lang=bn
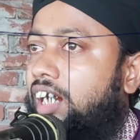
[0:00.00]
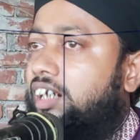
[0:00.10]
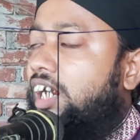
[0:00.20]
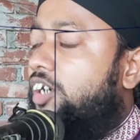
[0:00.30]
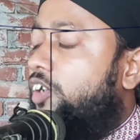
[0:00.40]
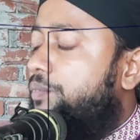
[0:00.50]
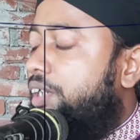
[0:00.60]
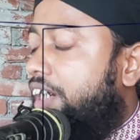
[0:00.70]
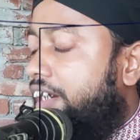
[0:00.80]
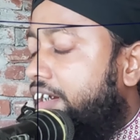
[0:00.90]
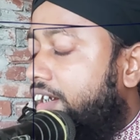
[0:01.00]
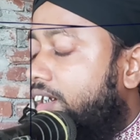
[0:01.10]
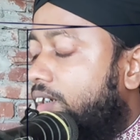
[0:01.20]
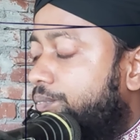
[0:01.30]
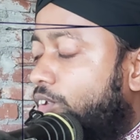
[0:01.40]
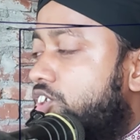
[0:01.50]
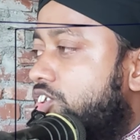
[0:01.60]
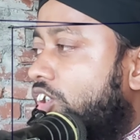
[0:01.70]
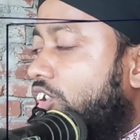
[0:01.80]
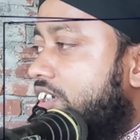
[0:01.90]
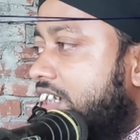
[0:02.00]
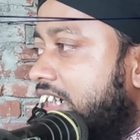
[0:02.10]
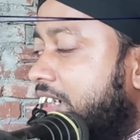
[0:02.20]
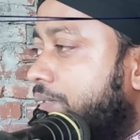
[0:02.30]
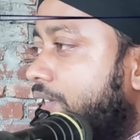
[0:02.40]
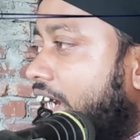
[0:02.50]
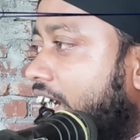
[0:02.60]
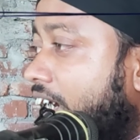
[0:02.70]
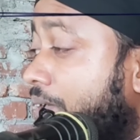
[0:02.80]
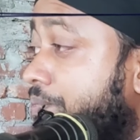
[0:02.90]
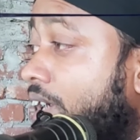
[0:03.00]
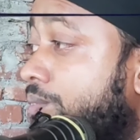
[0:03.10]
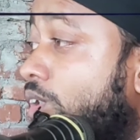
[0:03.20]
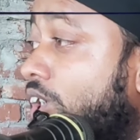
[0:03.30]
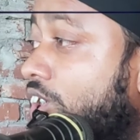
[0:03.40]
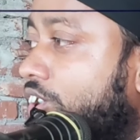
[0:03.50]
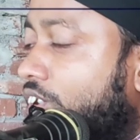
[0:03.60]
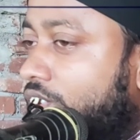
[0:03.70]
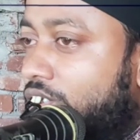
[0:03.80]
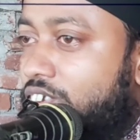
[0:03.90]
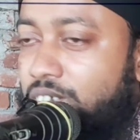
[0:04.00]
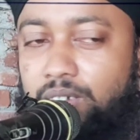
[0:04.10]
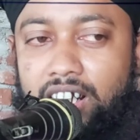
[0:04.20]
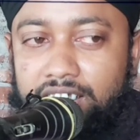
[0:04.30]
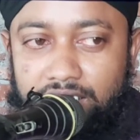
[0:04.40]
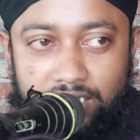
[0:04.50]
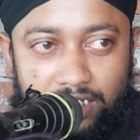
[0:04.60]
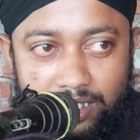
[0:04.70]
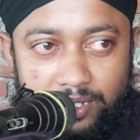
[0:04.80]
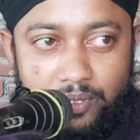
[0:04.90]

আল্লাহর নবী প্রশ্ন করছেন জিব্রাইল আপনার বয়স কত সুবাহান আল্লাহ